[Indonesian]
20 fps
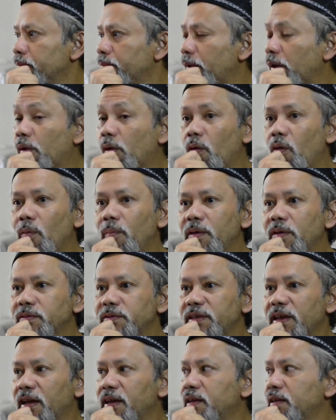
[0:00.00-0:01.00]
Pedro
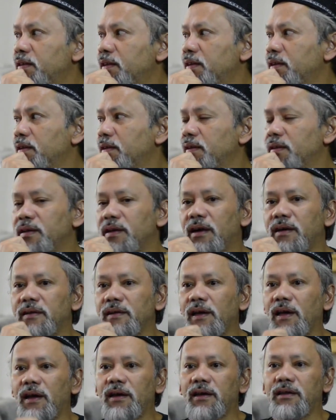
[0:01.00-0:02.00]
Dominguez ya.
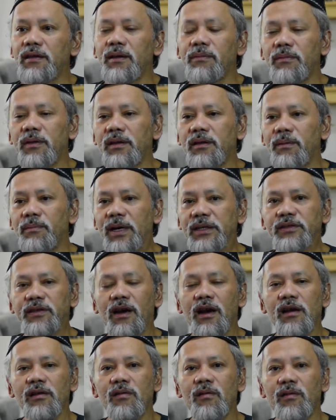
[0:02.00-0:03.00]
Yang uh, The, The Master
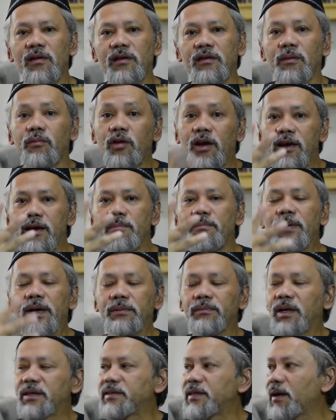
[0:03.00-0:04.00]
Algorithm ada
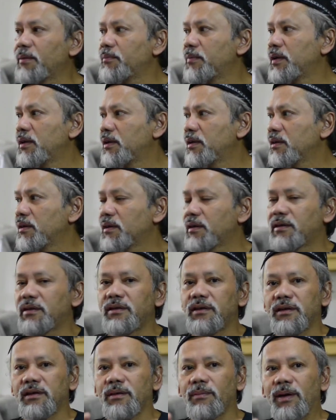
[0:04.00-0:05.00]
empat masab
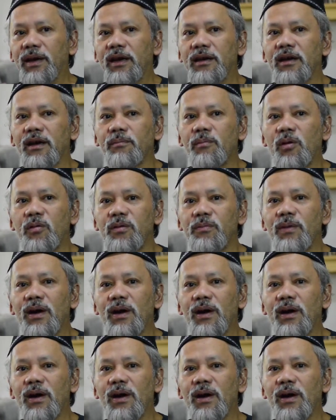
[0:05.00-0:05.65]
Uh, kemarin yang baru